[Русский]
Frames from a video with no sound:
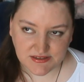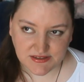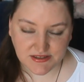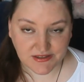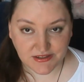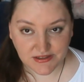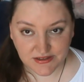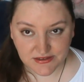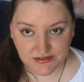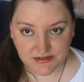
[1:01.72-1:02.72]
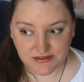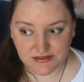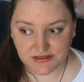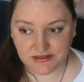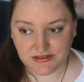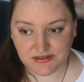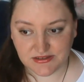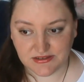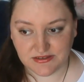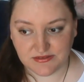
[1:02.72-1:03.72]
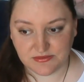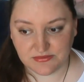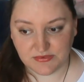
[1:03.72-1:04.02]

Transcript: от этой книги, и